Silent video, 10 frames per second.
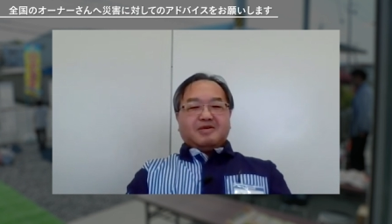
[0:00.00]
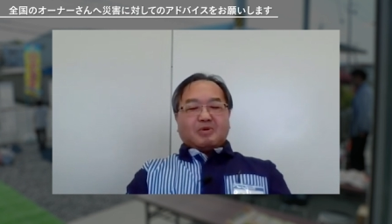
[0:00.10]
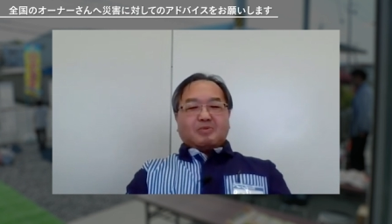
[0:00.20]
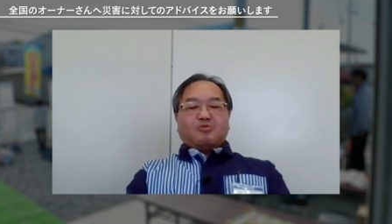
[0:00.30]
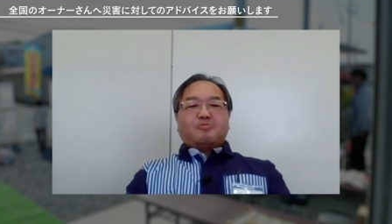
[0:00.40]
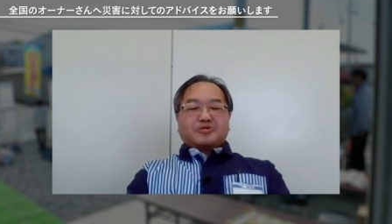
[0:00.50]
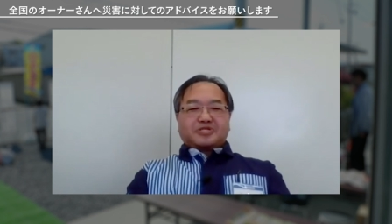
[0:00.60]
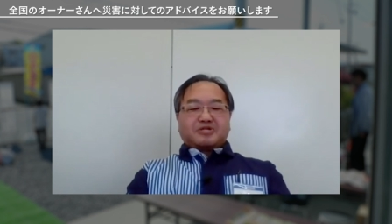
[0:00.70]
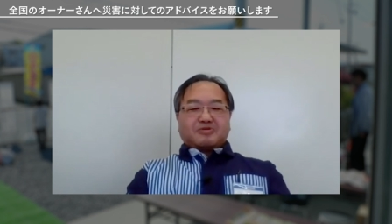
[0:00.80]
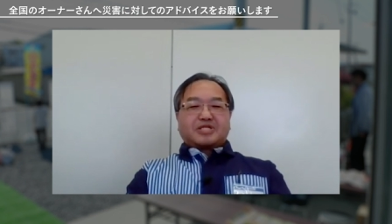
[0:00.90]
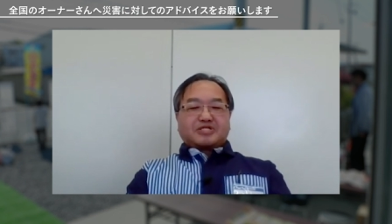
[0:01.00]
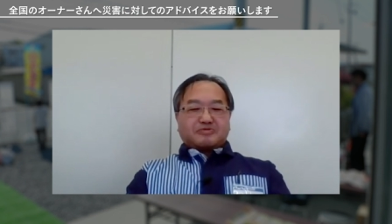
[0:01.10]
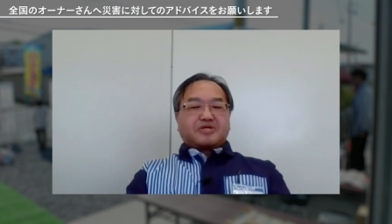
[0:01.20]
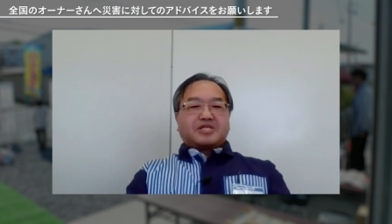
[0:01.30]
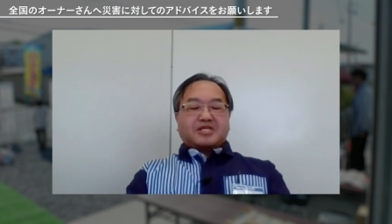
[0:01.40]
今も思ってるような
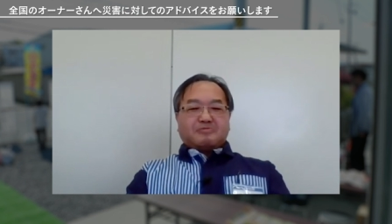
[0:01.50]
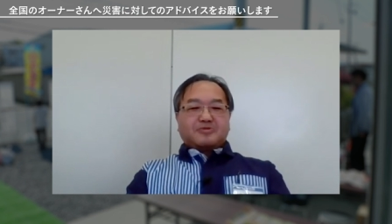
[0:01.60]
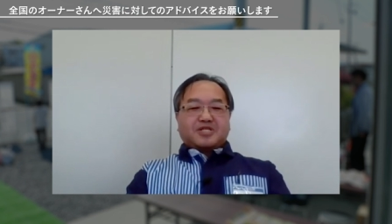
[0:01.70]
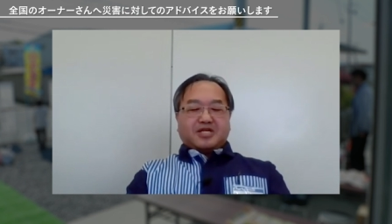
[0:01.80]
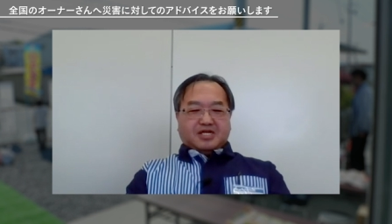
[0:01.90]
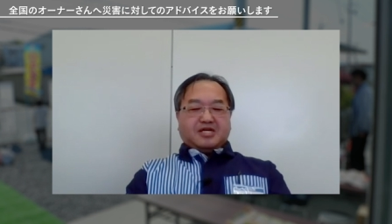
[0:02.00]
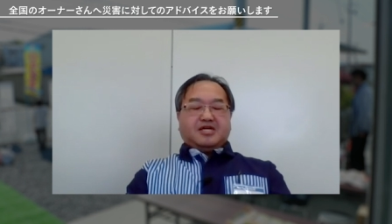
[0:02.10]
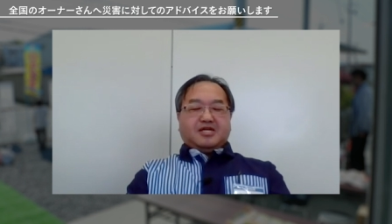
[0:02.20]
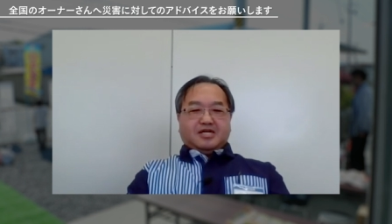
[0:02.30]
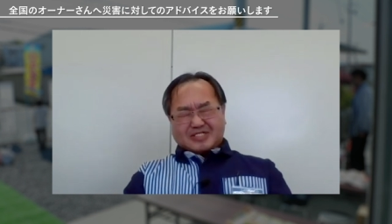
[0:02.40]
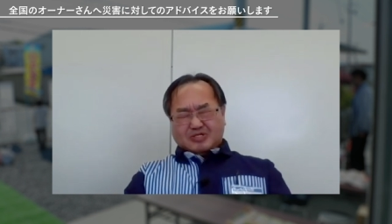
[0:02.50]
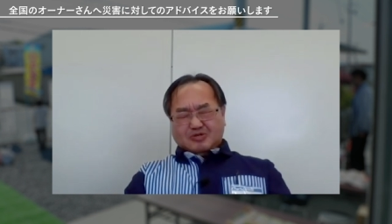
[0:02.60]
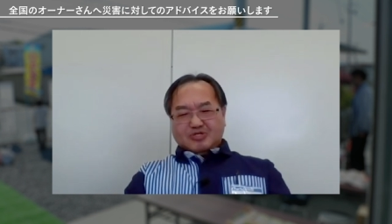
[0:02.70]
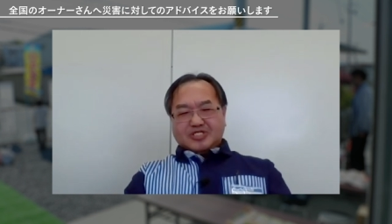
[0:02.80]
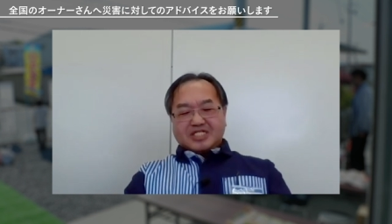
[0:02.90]
状態なもんで
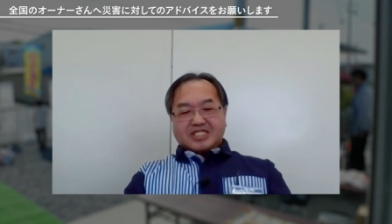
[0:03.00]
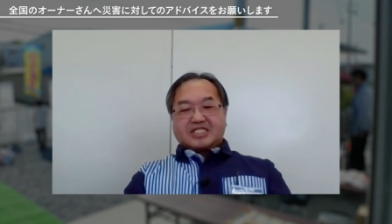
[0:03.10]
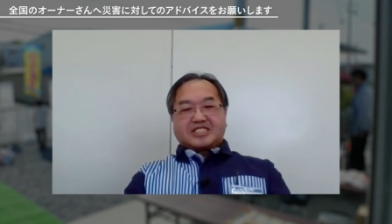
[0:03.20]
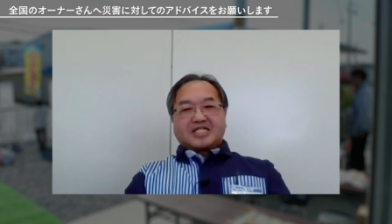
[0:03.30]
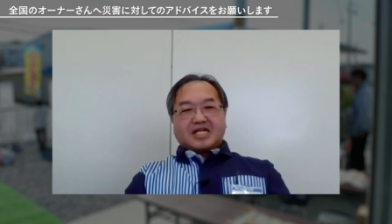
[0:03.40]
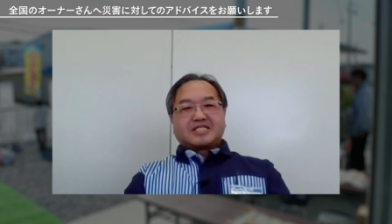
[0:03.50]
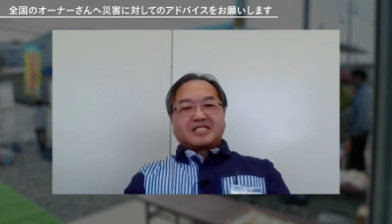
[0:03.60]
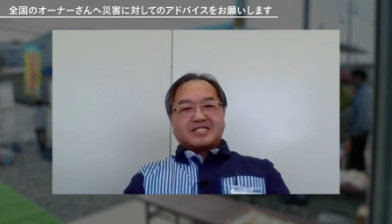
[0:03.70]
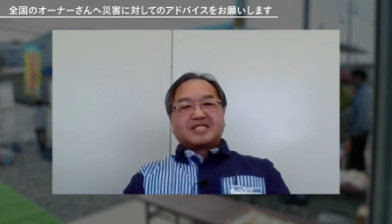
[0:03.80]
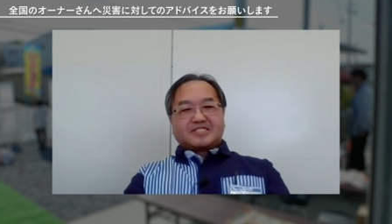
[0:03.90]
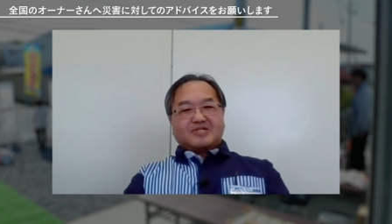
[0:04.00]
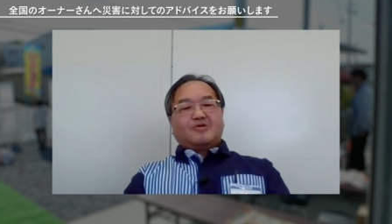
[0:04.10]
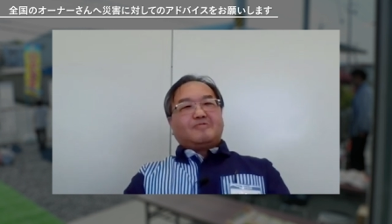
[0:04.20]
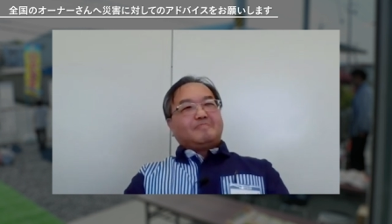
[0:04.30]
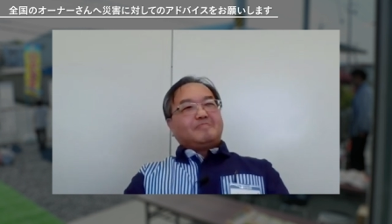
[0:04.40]
正直つらかったんです
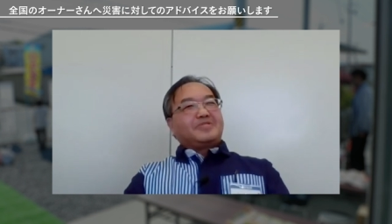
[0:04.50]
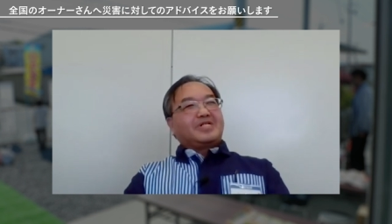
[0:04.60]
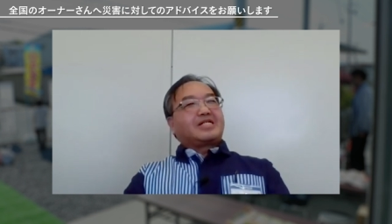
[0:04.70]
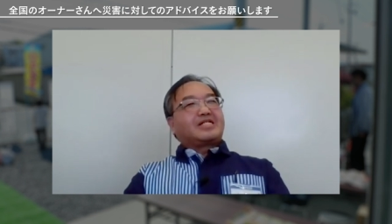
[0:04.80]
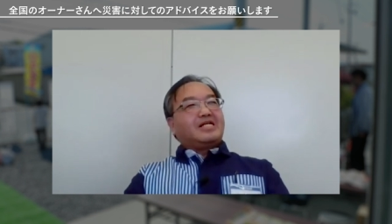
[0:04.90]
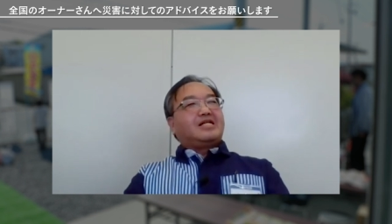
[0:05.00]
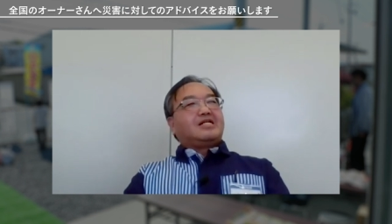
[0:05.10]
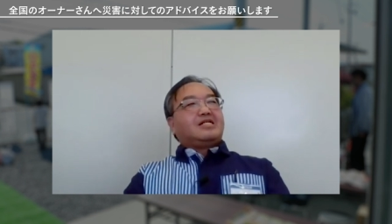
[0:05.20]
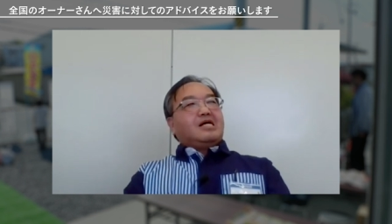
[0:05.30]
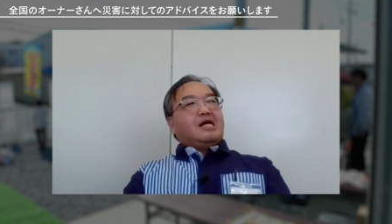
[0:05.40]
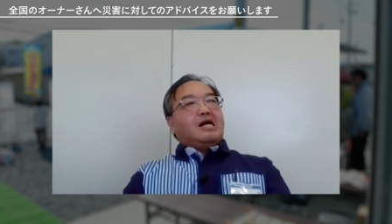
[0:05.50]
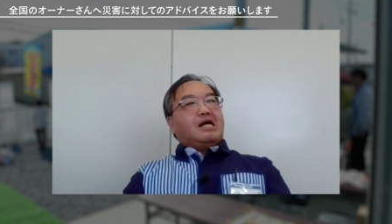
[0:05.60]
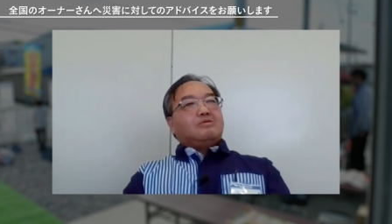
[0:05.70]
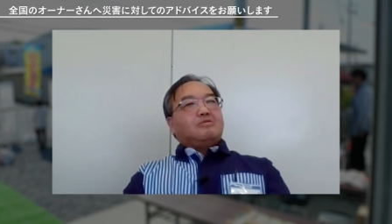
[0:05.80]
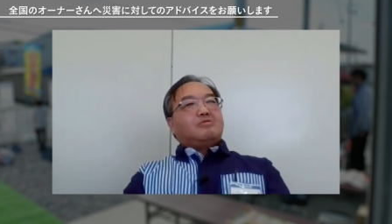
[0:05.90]
よだから
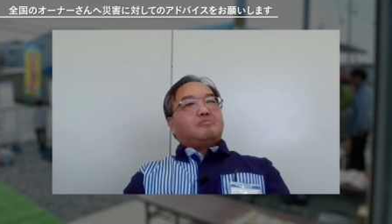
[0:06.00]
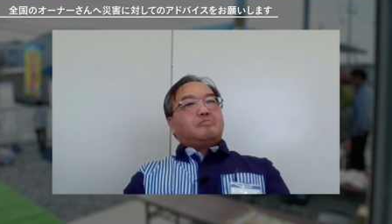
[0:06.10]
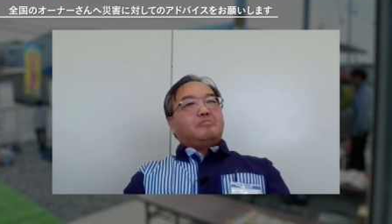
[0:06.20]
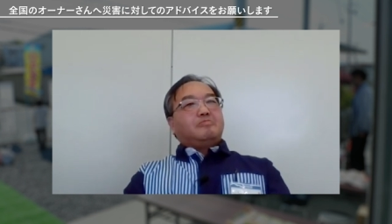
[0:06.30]
あの